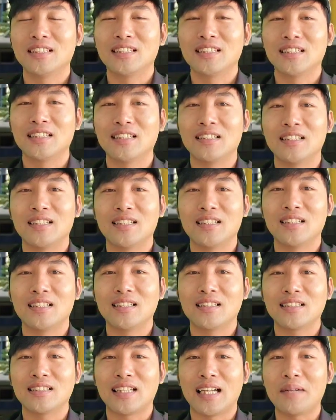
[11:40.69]
à,
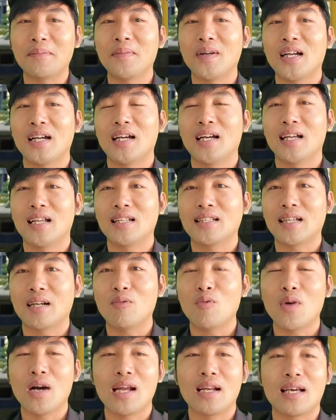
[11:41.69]
chẳng mà
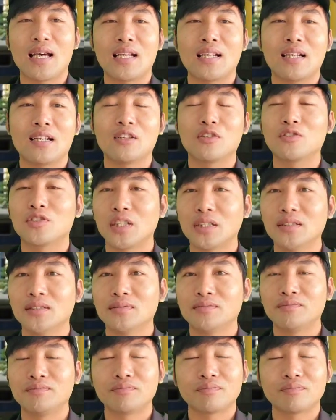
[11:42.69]
chẳng qua là anh là luật sư